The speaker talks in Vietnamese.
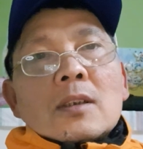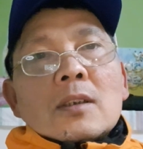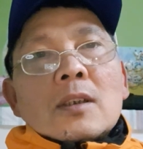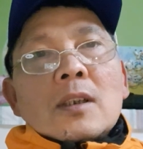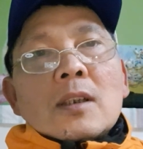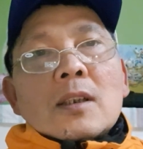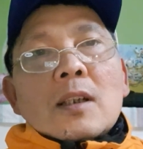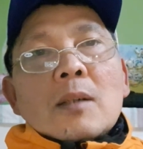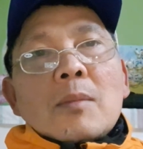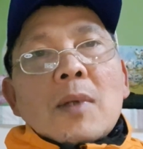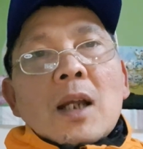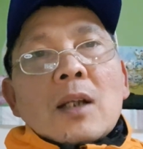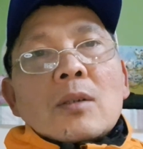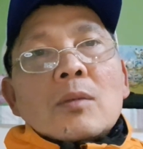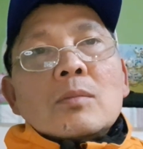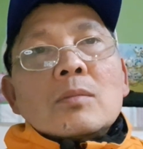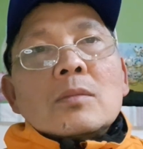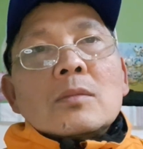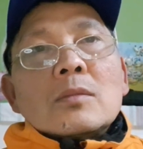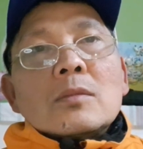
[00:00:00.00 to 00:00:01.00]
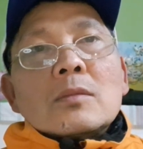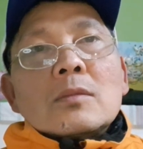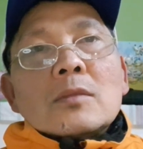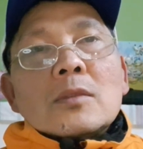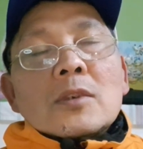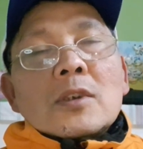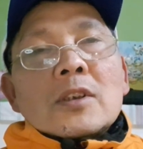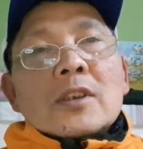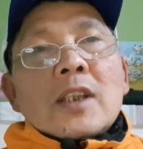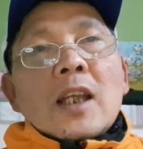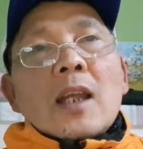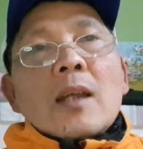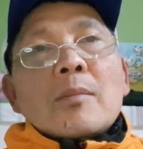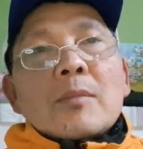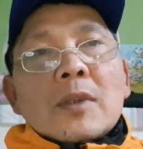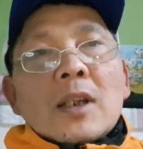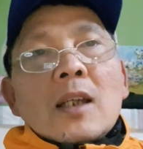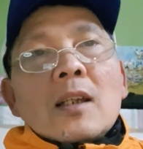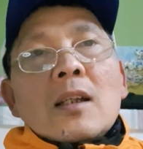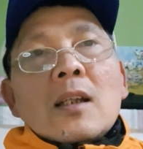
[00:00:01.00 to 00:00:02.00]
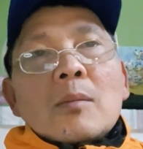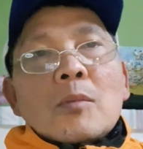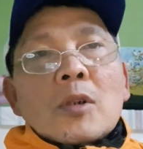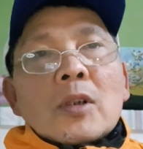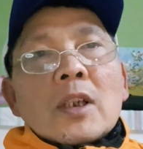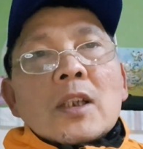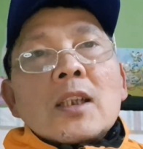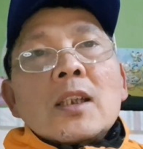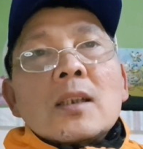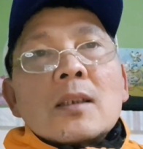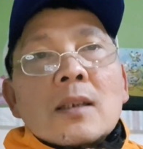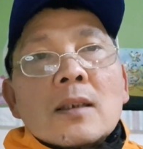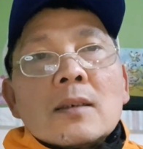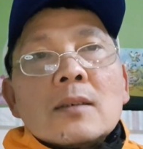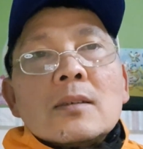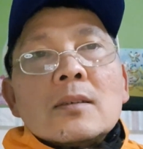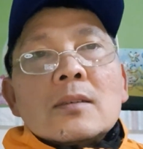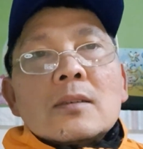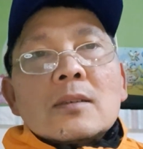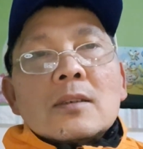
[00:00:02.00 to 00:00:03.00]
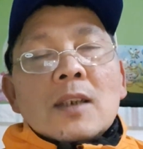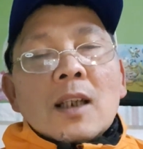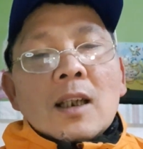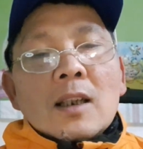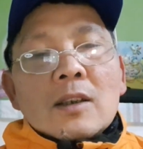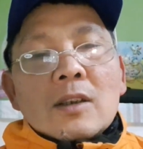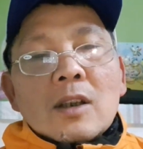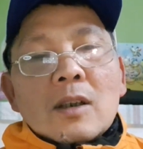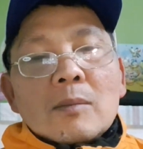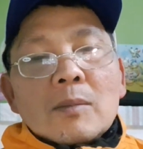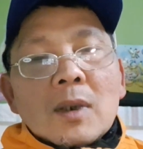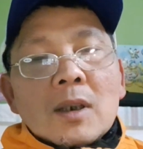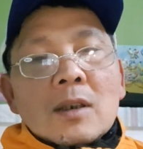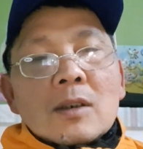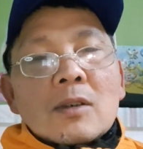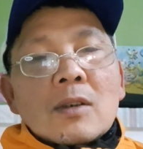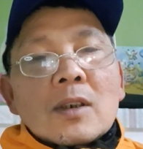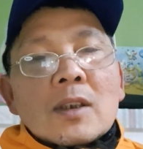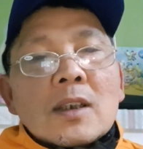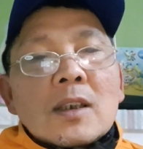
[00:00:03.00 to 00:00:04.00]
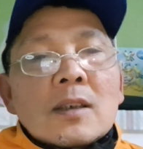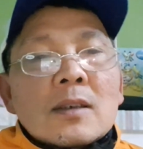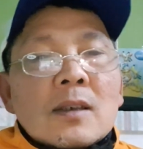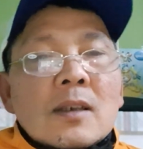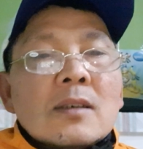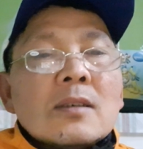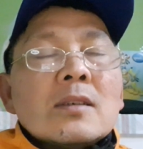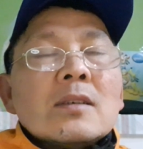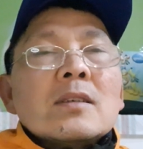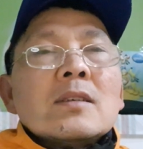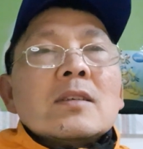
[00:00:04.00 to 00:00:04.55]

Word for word: thì các bạn cũng xem đây là một cái kiến thức để cho mình có kiến thức